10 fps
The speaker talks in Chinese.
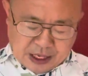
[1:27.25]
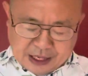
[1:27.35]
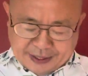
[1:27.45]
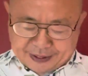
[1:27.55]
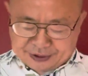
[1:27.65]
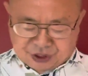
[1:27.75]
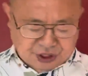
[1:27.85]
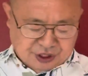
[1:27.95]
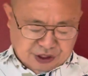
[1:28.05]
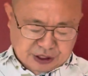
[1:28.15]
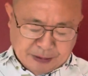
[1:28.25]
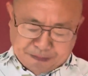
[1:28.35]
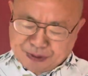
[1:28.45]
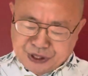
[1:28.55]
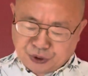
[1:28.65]
呃，这是
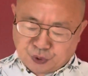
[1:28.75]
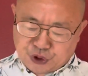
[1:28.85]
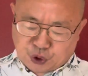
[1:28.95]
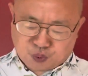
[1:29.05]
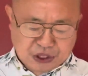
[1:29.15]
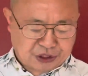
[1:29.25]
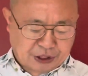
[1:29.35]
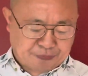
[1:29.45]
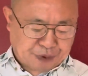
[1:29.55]
不能够容忍的。